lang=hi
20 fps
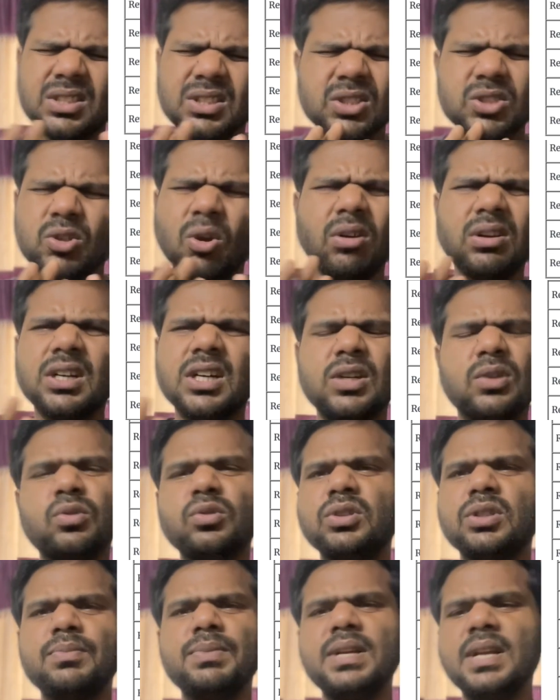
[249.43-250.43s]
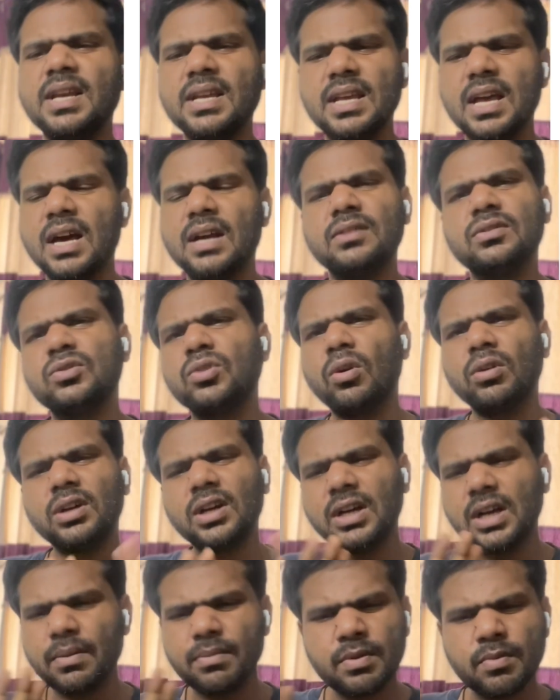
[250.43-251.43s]
सॉर्टेड कुछ भी नहीं है यार
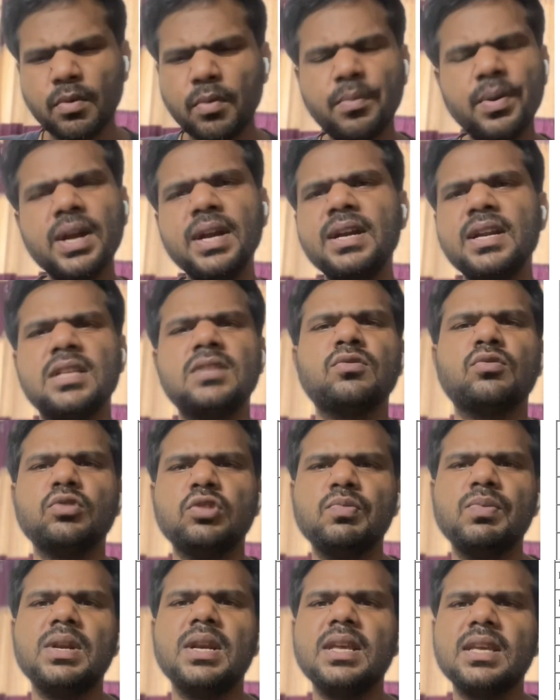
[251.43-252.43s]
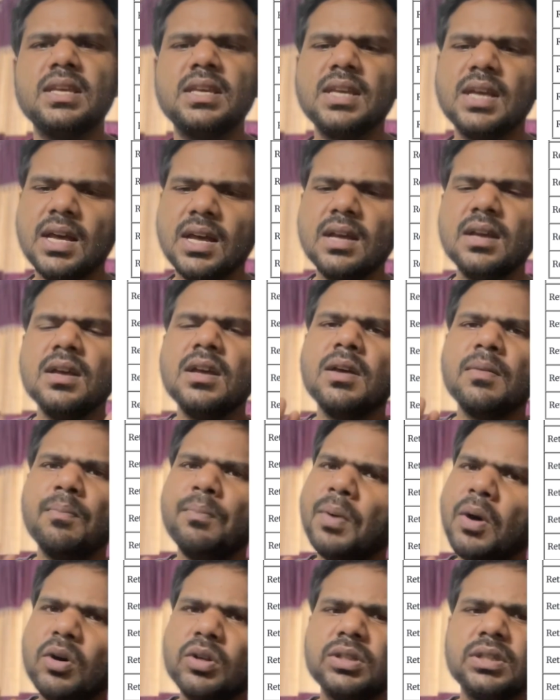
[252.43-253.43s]
सॉर्टेड अभी मुंबई इंडियंस कुछ भी नहीं की है
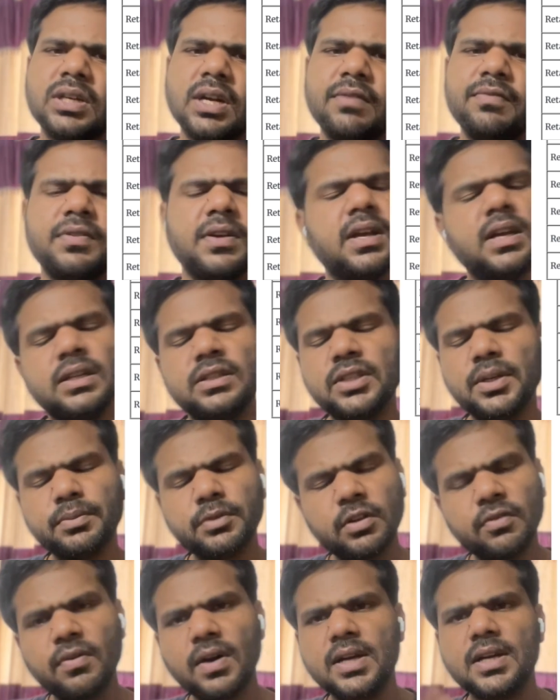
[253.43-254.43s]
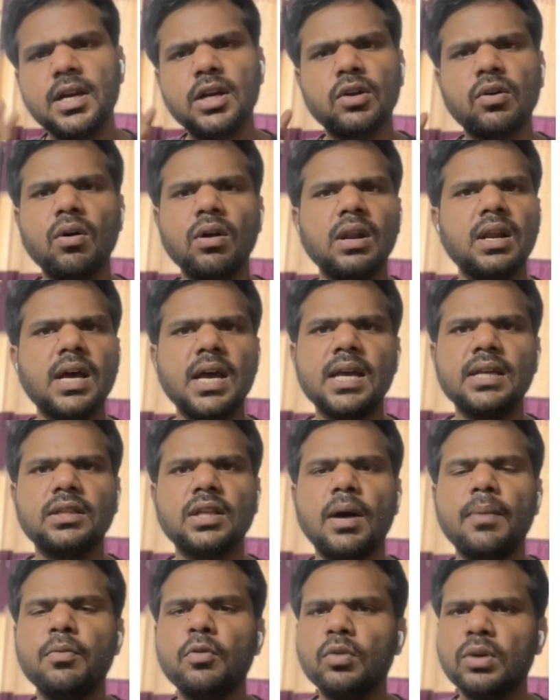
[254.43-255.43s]
बहुत टफ है जब तक फाइनल कॉल ना आया तो
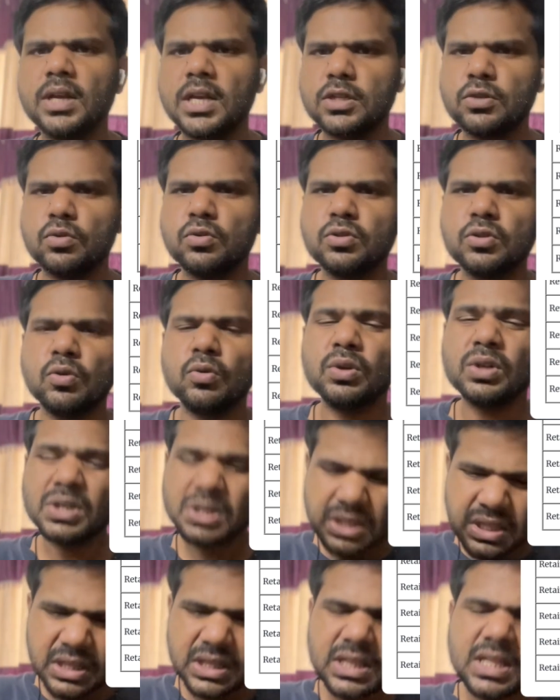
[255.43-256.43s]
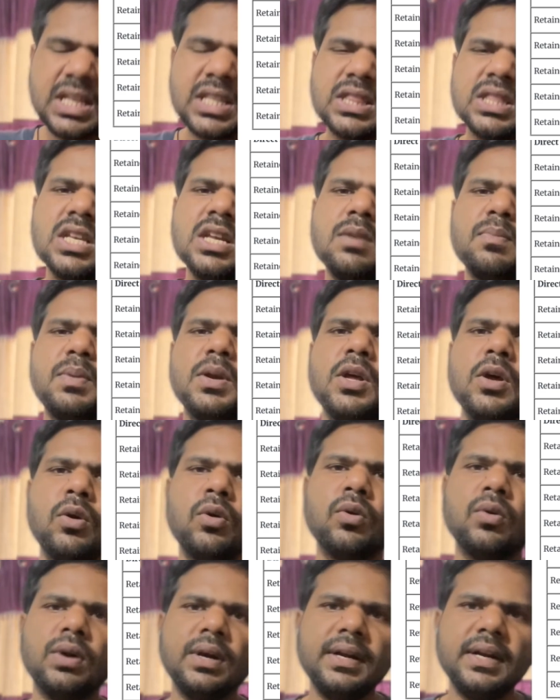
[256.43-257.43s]
आप लोग क्या सोचते हो कितने तीन प्लेयरों
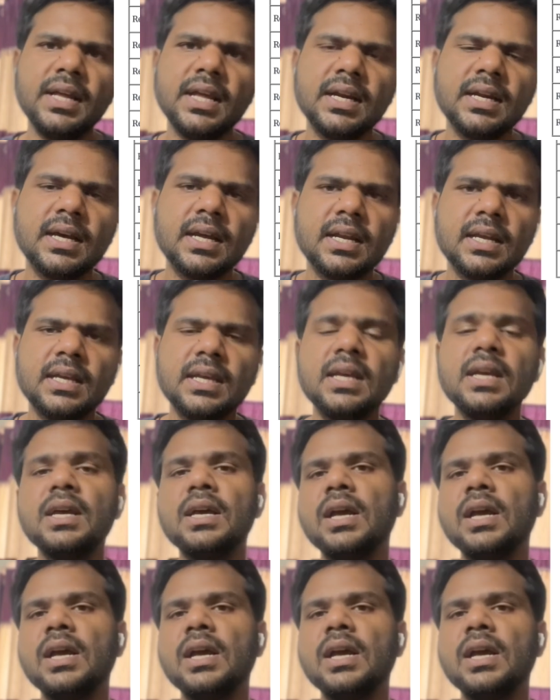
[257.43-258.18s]
को रिटेन करेगी